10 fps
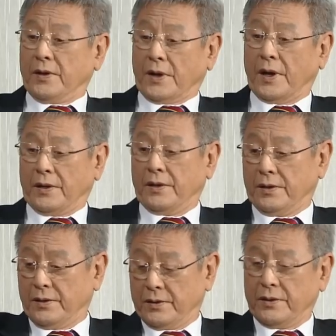네,
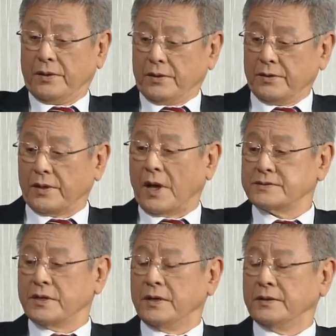여기
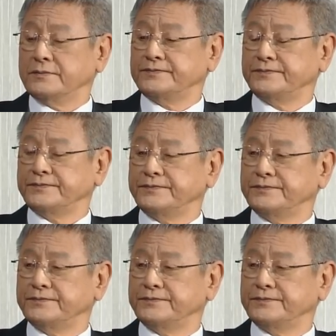앉아. 절